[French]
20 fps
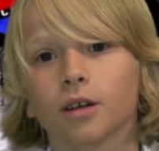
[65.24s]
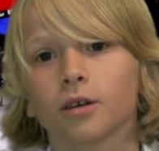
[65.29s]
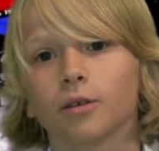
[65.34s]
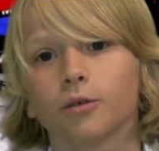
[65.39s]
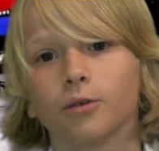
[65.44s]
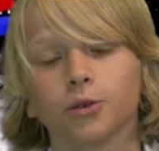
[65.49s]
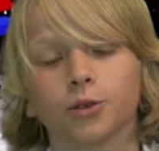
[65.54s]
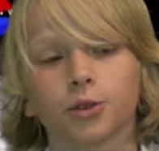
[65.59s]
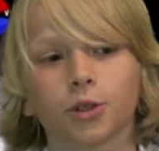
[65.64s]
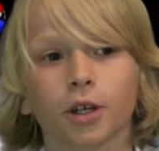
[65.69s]

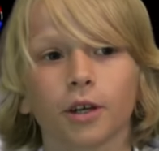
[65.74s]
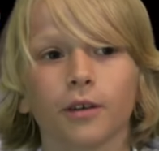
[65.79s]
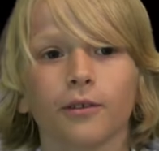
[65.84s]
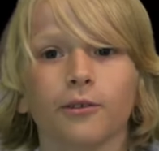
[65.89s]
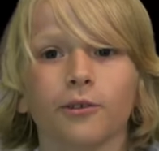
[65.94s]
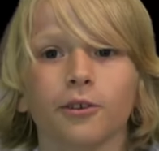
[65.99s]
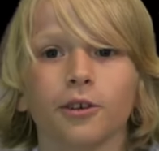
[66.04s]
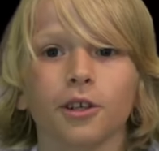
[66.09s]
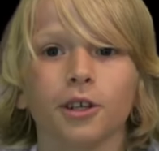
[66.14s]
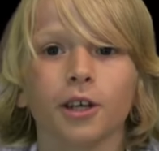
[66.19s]
Vous serez
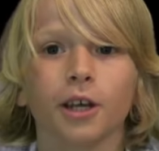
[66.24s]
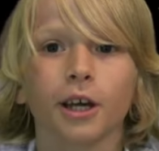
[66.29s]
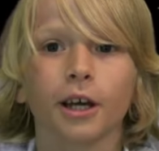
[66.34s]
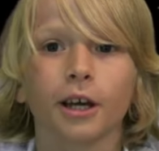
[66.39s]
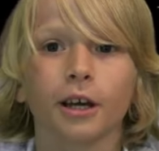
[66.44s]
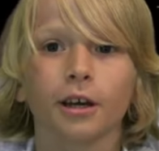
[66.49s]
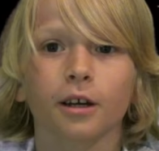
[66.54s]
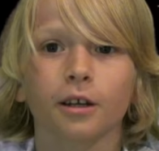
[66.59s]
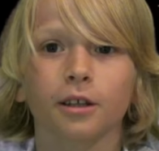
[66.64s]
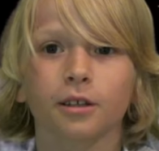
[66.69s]
venu hier.
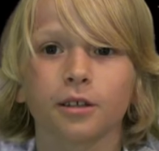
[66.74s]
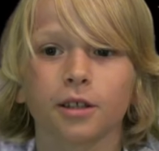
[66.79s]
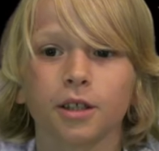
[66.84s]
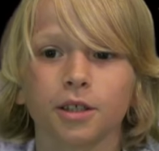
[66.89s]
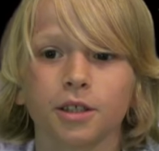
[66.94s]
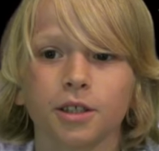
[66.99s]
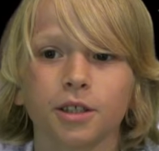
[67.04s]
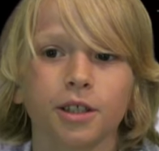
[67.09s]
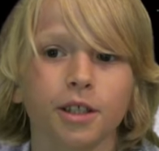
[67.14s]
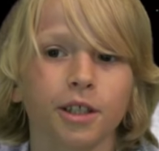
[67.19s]

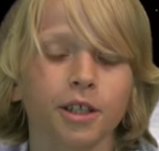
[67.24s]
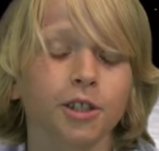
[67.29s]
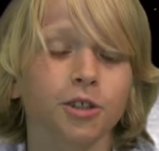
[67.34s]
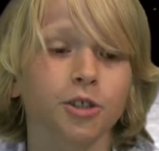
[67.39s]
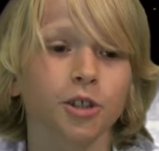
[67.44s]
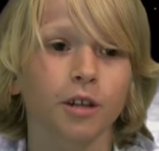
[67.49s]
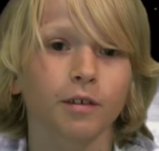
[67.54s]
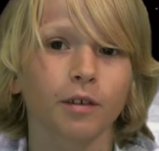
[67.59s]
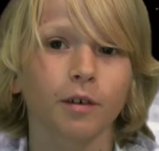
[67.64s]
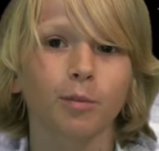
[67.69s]
Des idées,
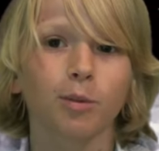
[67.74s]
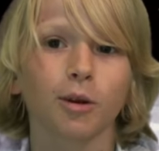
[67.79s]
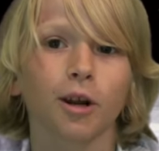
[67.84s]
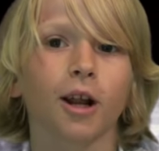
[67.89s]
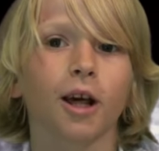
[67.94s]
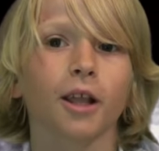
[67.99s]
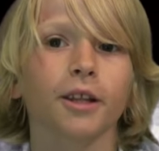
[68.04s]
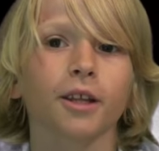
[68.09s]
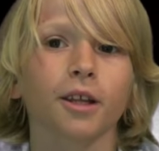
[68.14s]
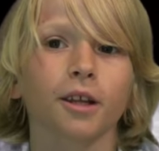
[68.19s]
j'en avais
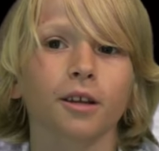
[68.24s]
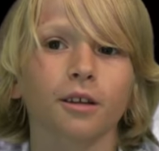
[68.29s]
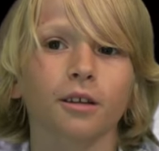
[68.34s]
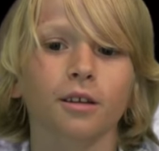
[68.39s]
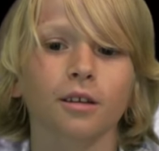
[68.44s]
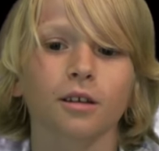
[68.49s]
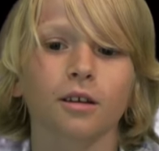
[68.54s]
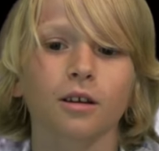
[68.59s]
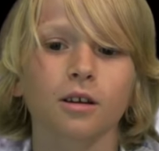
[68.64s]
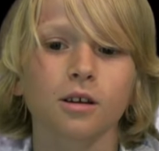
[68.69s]
plein la
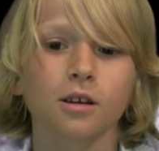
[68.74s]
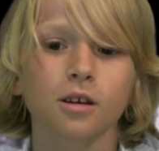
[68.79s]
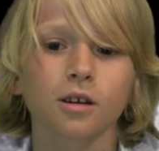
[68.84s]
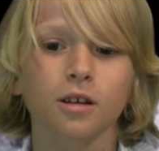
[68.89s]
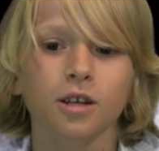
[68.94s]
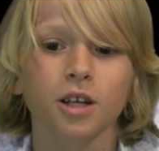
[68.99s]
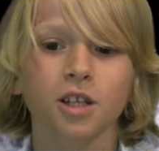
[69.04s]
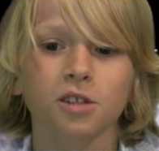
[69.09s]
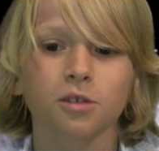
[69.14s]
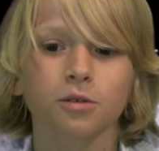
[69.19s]
tête.
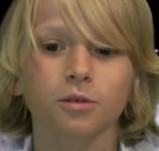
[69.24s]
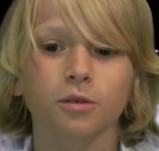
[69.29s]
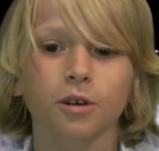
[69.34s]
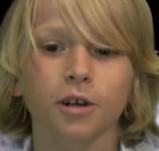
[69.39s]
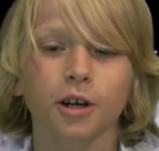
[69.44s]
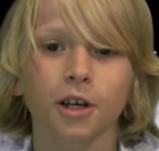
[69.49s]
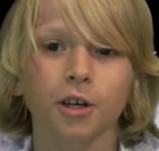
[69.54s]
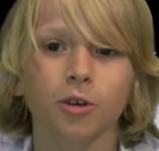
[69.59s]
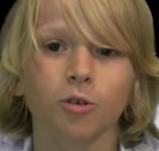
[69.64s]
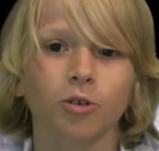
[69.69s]
Qu'est-ce que
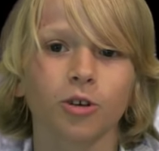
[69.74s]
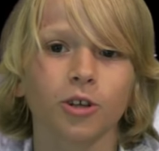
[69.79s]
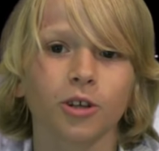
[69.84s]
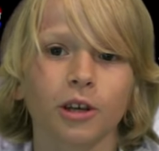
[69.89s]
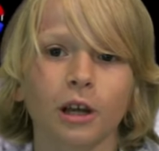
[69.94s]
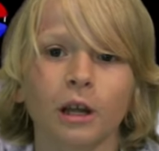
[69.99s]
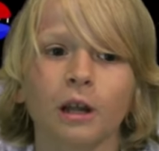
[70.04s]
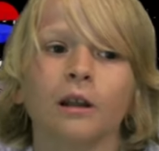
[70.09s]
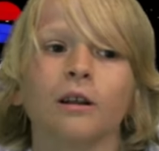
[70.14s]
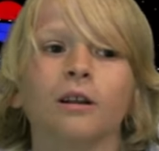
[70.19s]
rigolait.
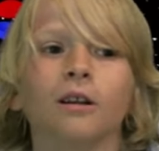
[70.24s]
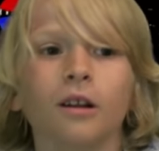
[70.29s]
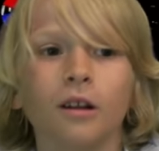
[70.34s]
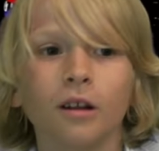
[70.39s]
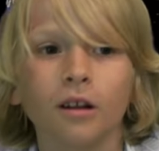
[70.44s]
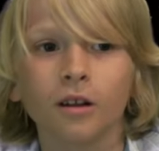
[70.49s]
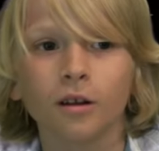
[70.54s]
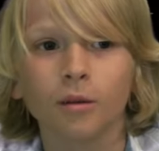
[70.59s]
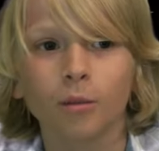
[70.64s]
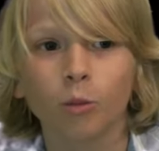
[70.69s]

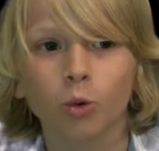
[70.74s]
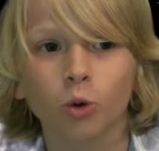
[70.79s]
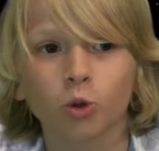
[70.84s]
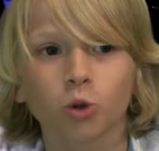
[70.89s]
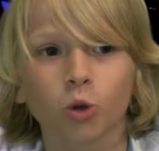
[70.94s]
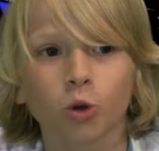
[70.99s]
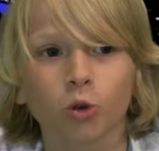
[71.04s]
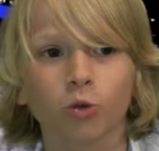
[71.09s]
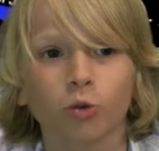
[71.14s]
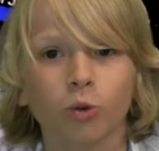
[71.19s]
Mais
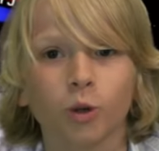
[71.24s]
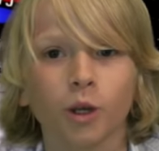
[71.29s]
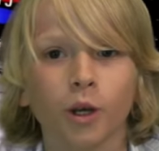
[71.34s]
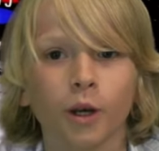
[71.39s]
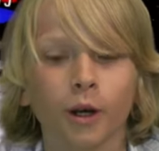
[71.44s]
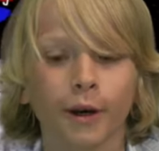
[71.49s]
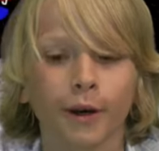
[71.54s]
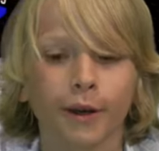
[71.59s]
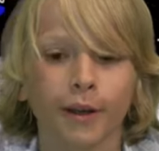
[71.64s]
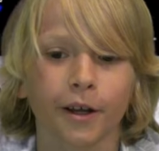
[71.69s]
aujourd'hui,
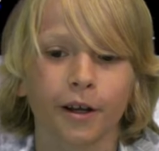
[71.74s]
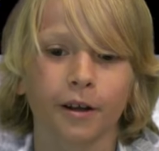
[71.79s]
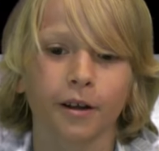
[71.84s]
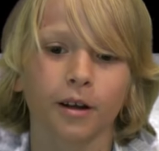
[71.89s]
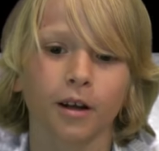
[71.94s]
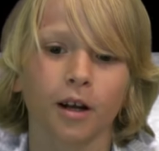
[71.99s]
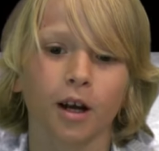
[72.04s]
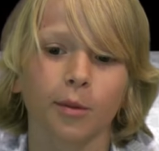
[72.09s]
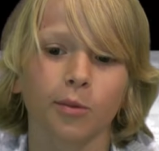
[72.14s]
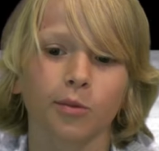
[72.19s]
rien.
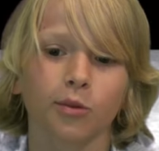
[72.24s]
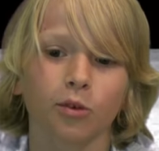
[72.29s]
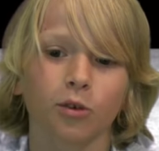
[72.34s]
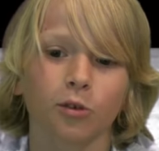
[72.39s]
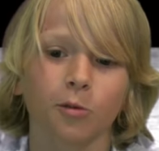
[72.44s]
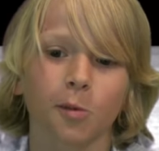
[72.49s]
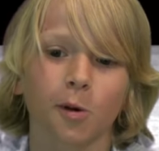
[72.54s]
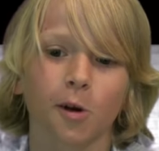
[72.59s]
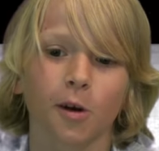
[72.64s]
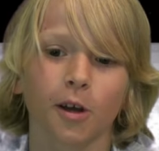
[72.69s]

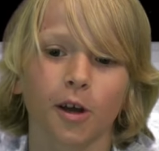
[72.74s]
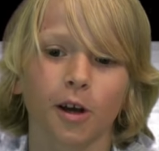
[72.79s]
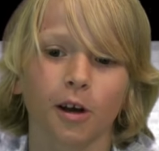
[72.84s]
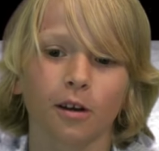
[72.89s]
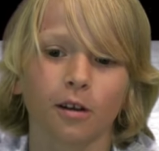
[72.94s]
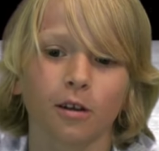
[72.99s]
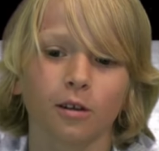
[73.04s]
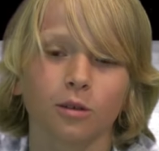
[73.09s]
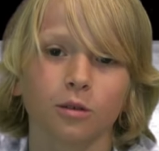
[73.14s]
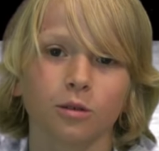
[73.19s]
Absolument rien.
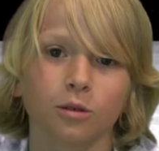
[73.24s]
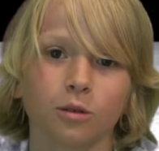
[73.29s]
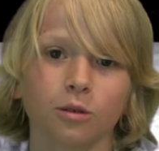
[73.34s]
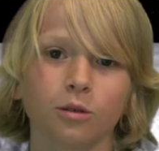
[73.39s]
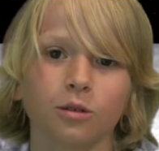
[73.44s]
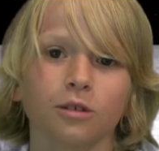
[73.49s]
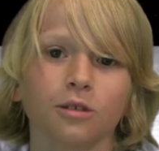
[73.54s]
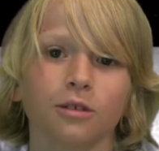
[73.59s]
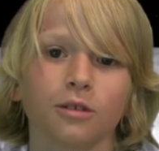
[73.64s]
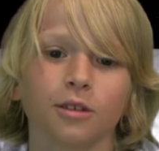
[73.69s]

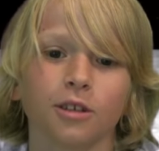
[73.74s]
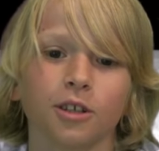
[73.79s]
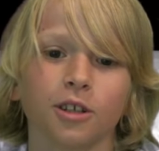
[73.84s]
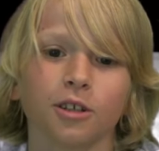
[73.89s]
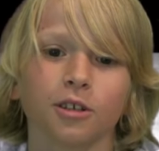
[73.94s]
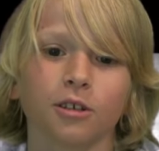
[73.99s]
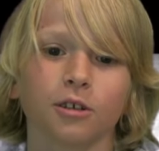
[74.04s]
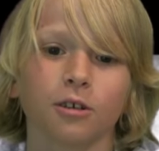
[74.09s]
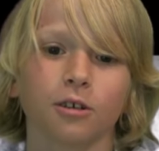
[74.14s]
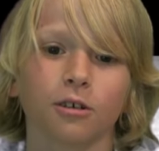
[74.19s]
Le
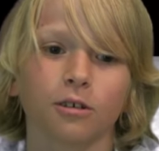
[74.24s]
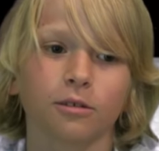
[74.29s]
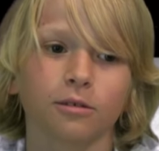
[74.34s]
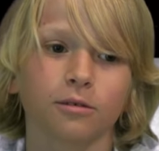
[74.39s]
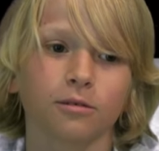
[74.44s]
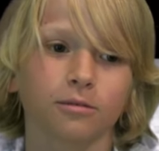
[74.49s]
néant.